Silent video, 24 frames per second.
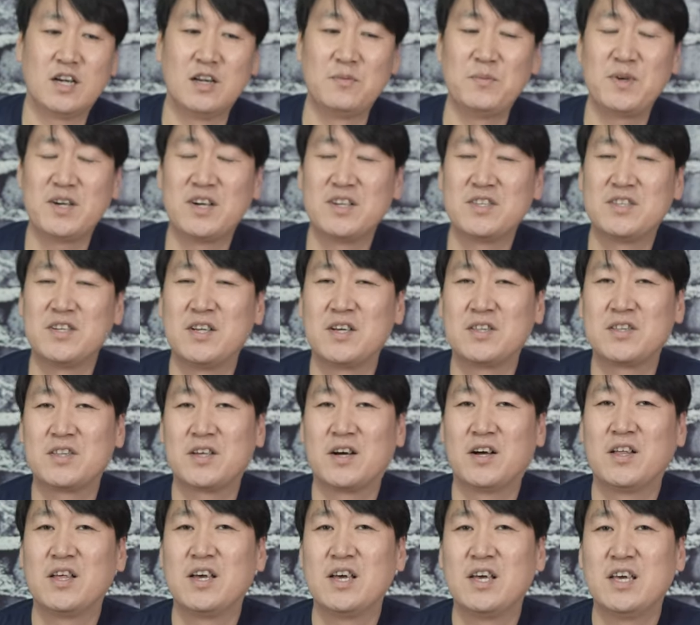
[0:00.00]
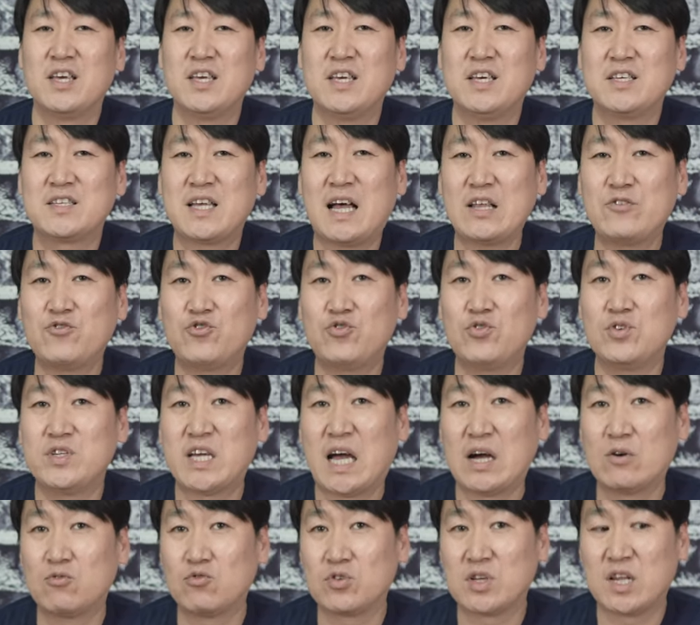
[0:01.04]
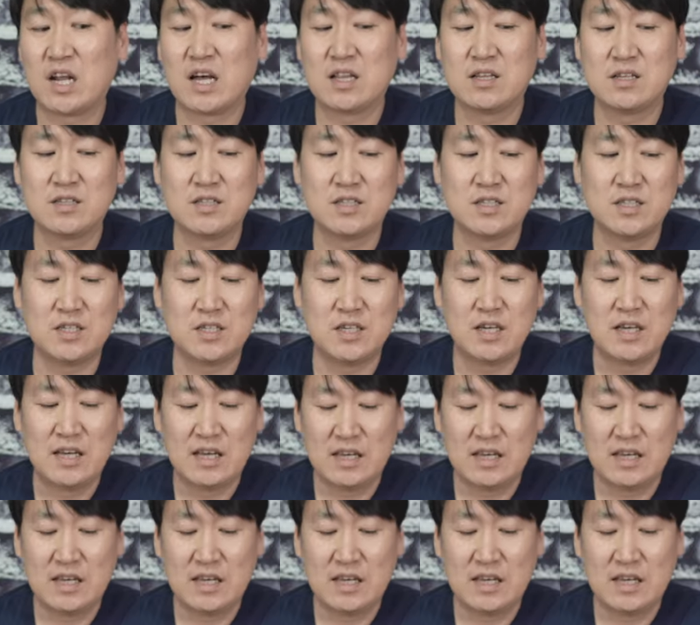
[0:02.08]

설명을 드렸던 이 사출 자국이라든지